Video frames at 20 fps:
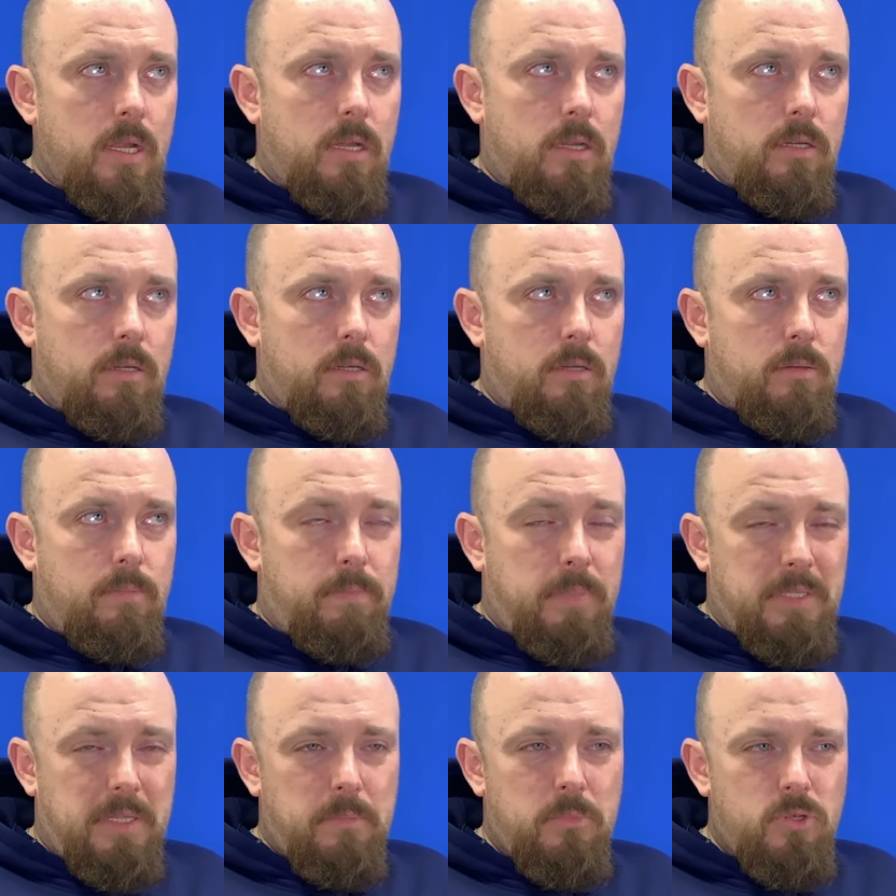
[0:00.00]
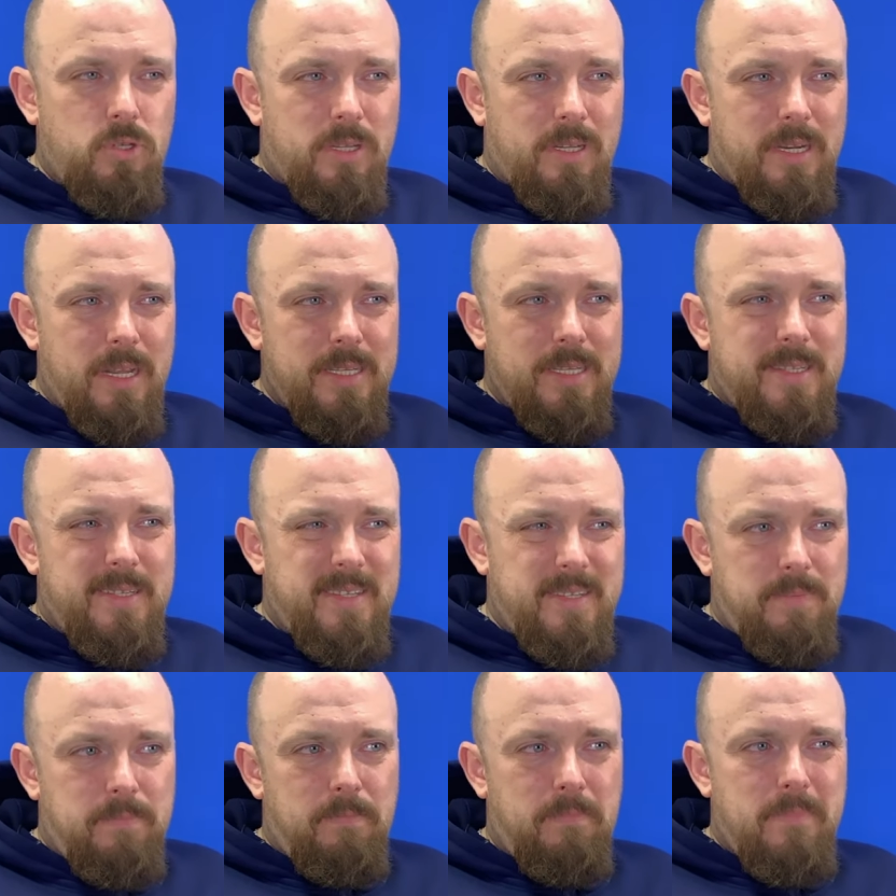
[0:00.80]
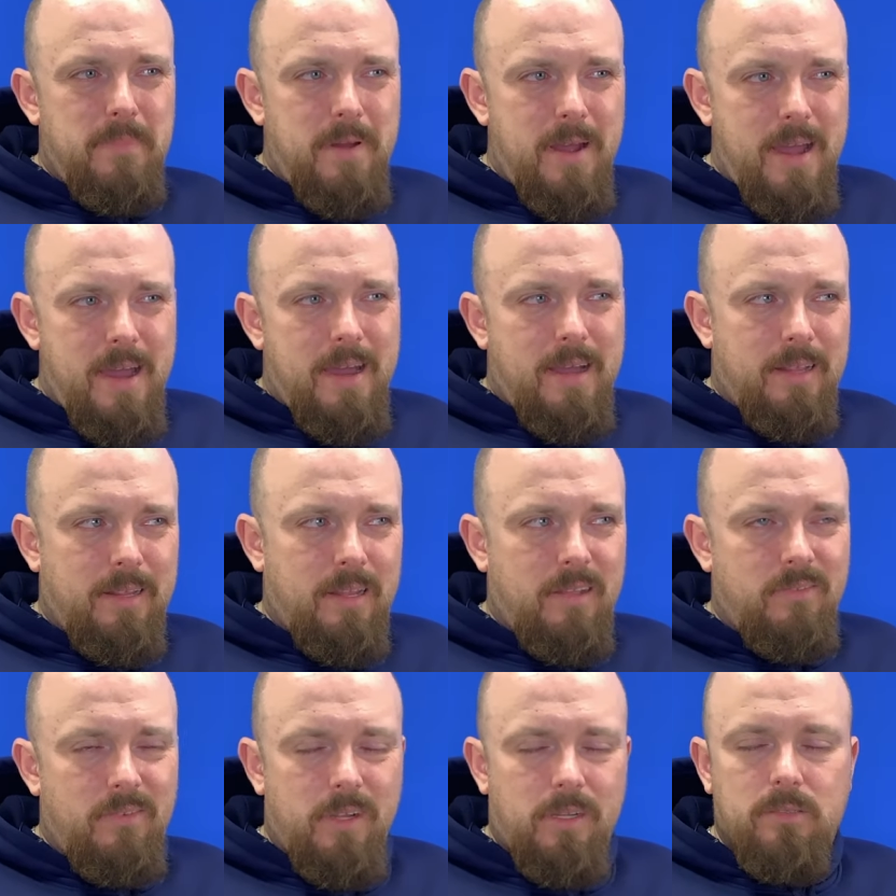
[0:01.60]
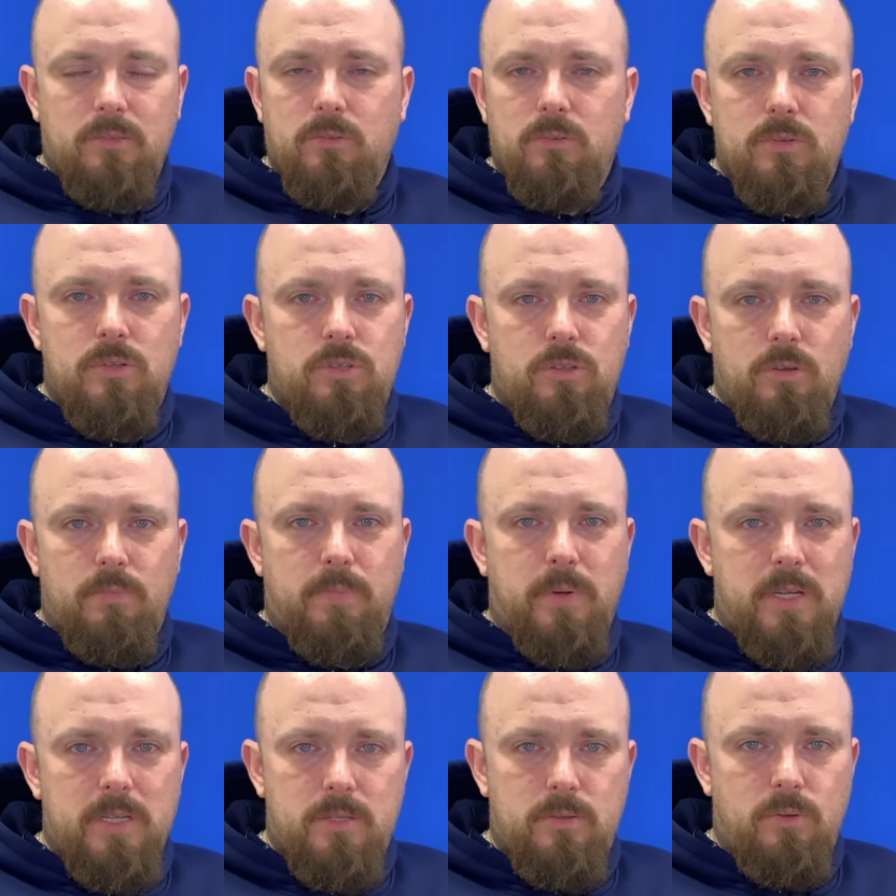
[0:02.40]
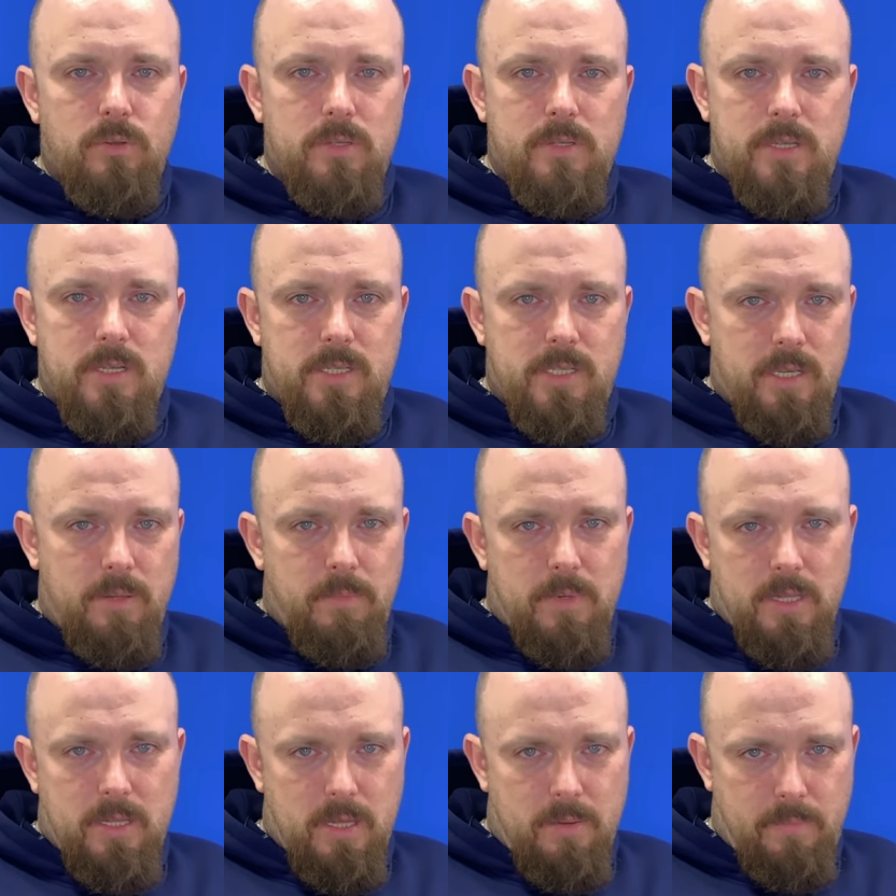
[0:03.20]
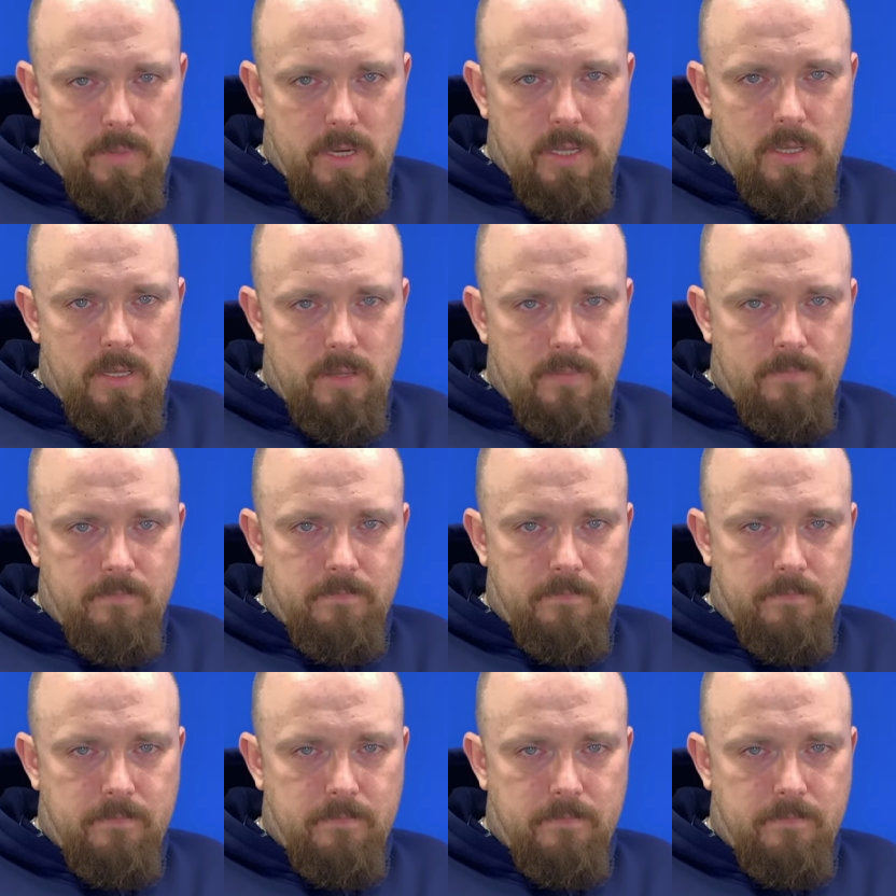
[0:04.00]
Э, потому что нас мало волнует, что происходит в системе отопления.